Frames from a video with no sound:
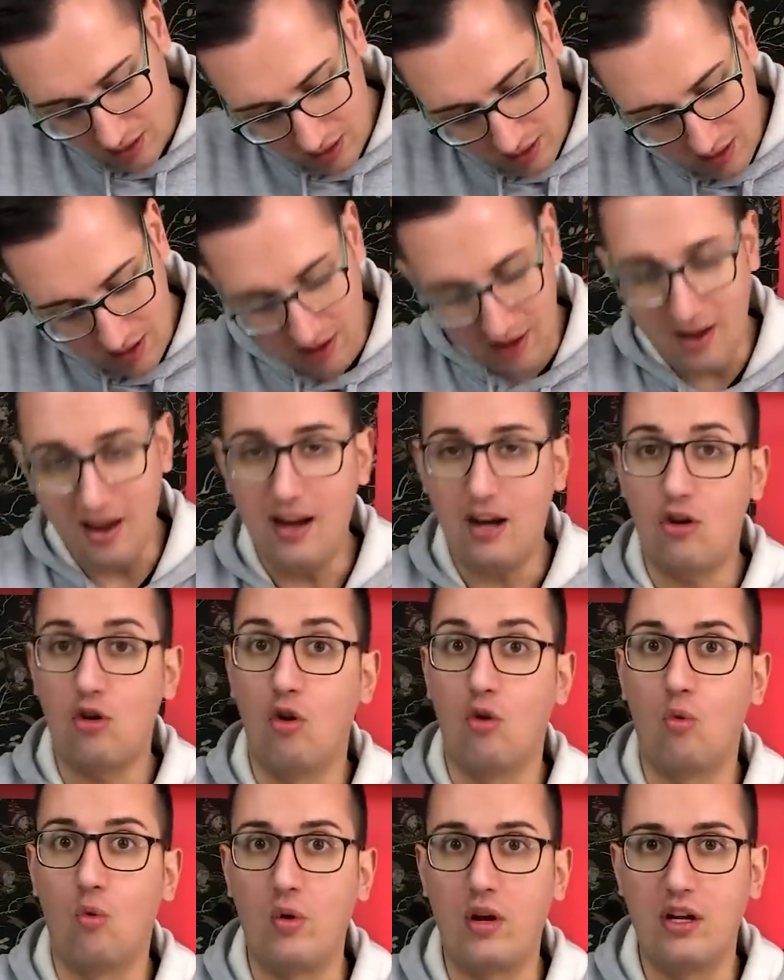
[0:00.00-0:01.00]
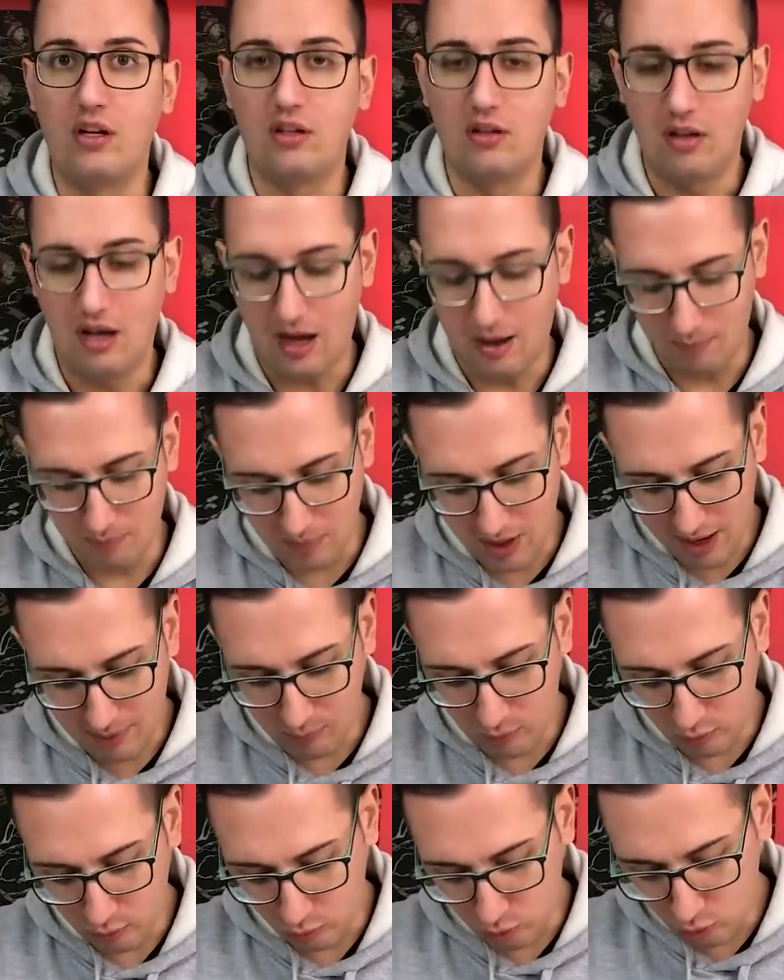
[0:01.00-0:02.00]
e ecco qui
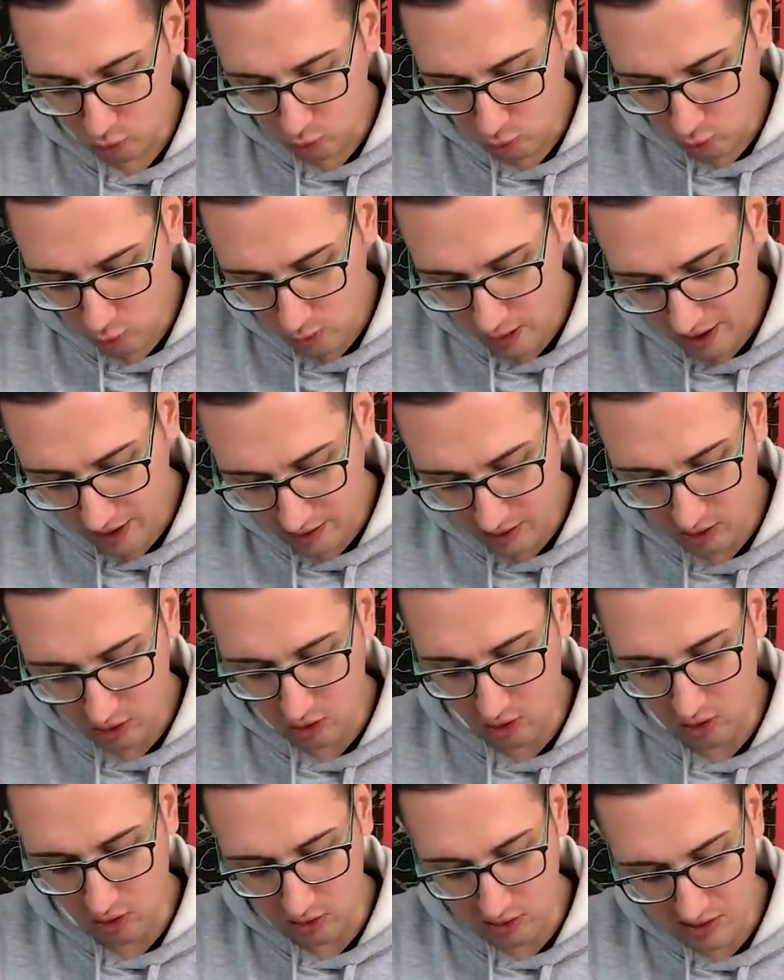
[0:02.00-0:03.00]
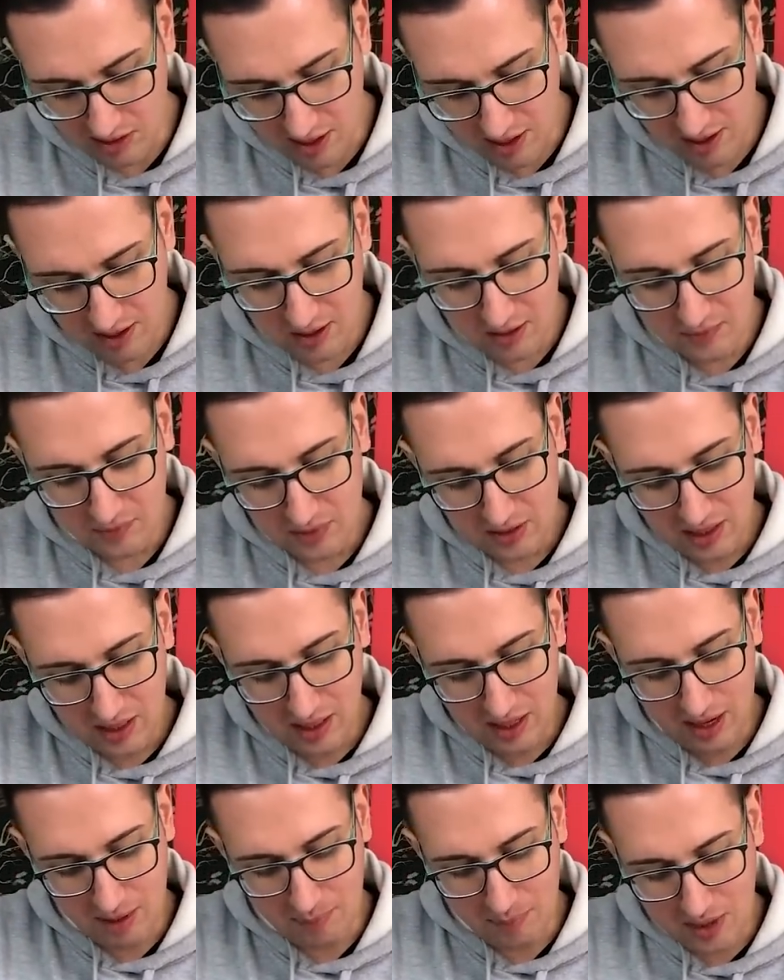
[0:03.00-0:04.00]
abbiamo due cose
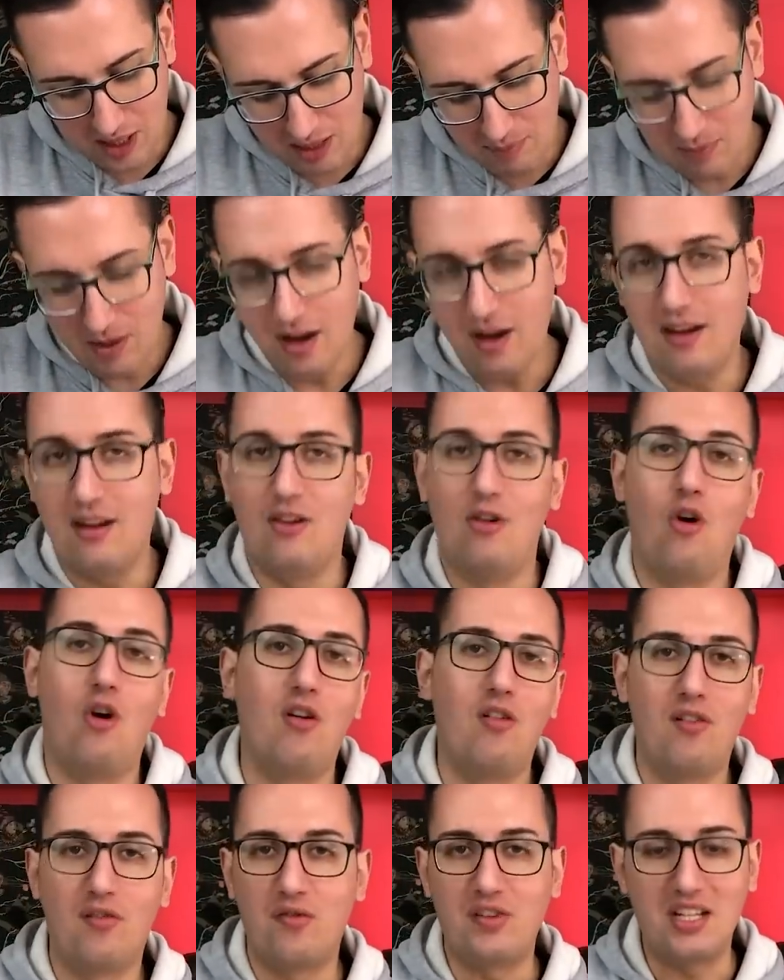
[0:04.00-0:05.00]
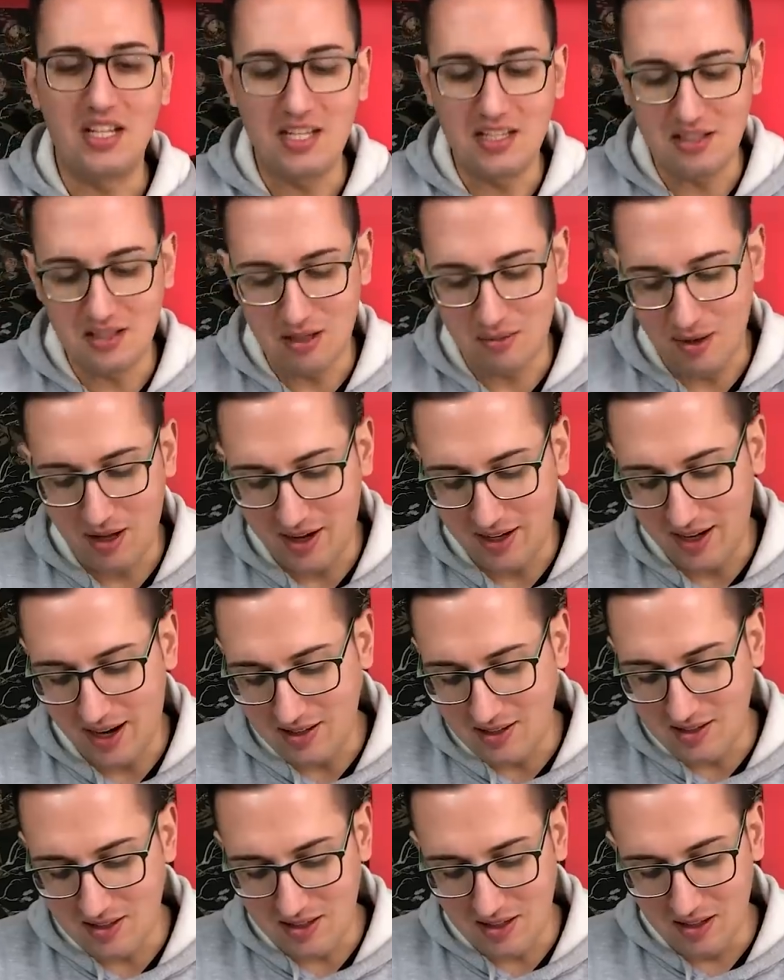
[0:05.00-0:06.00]
la prima no fighissima
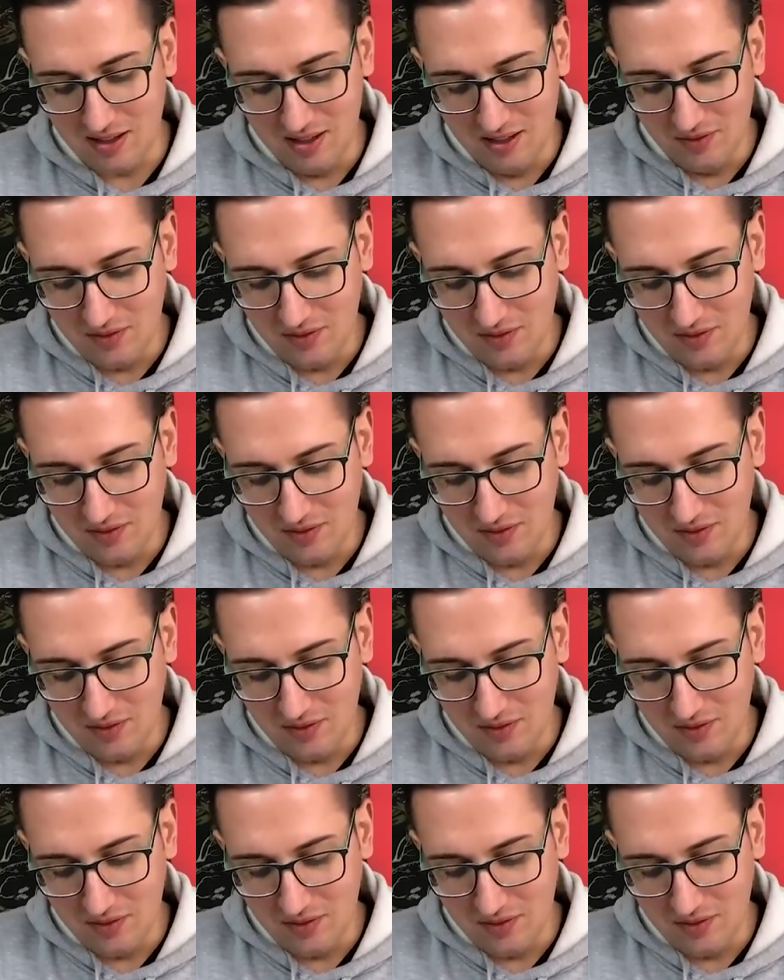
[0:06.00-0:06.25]
ragazzi